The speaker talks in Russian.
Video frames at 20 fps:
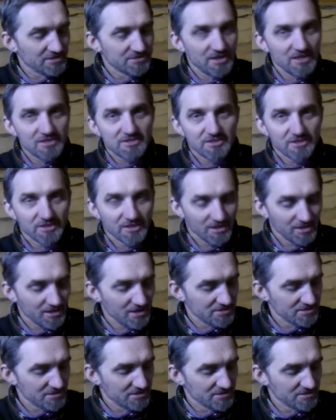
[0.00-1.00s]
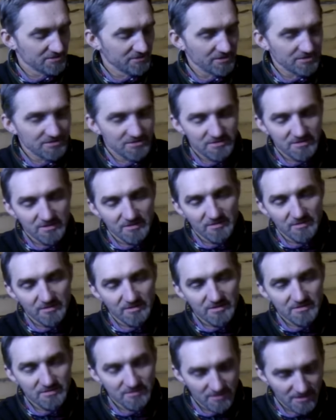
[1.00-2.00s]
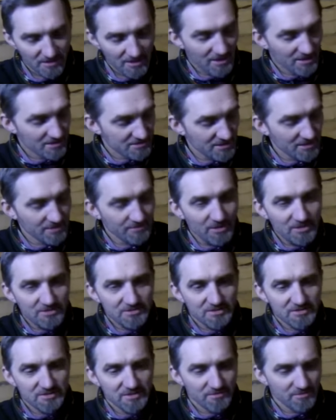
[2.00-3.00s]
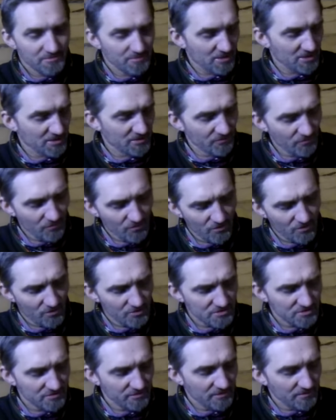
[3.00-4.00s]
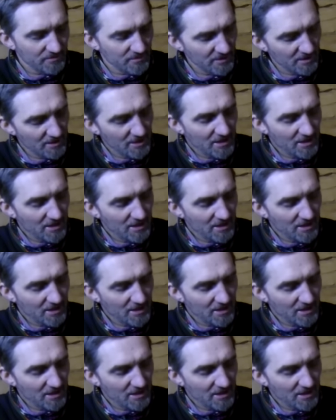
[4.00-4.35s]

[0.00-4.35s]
исачных, акация, назывался с ней, наз, занимался с ними бортеводством,